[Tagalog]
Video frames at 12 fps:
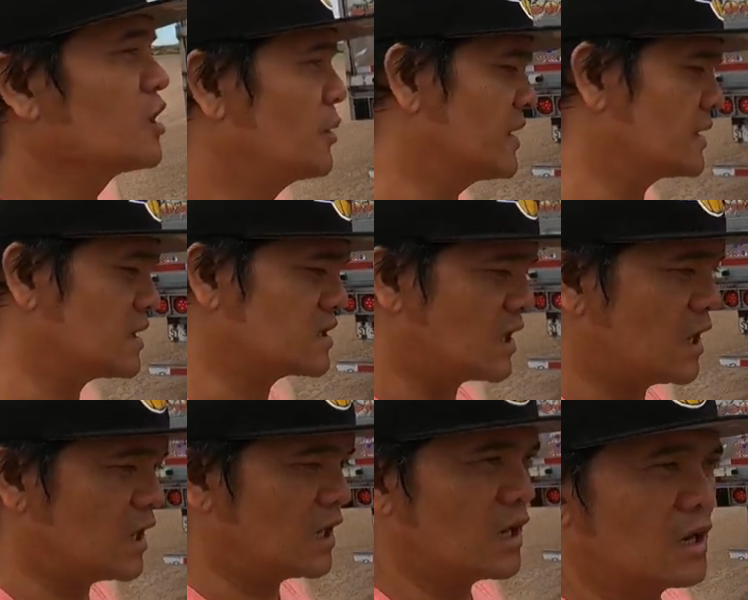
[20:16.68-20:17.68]
kapag nasa
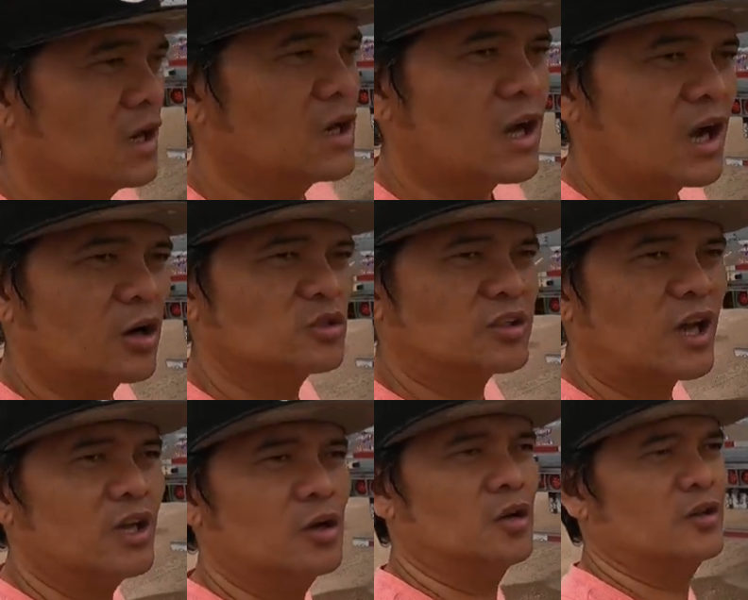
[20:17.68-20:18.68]
ano
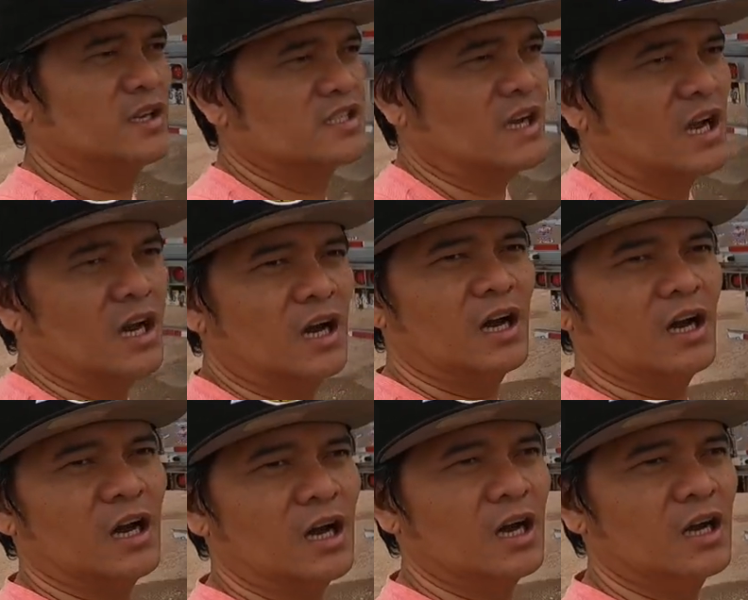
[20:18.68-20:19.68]
tayo nasa
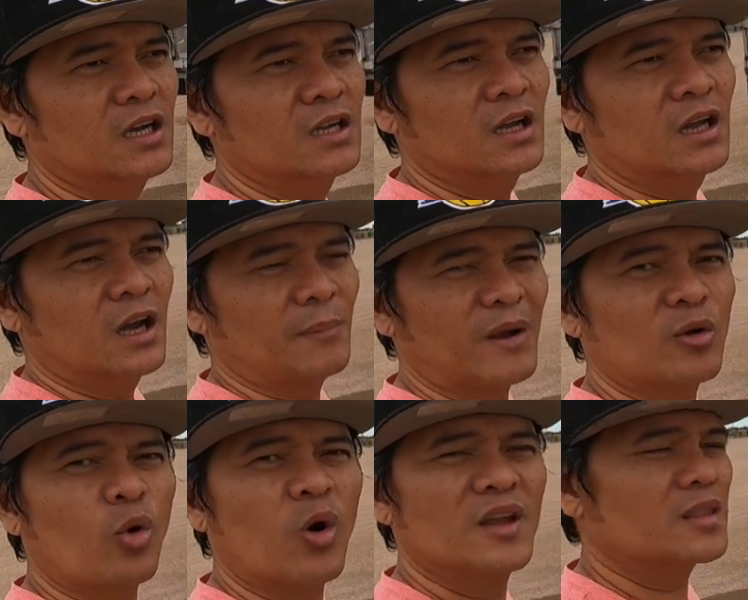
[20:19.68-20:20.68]
pagkuha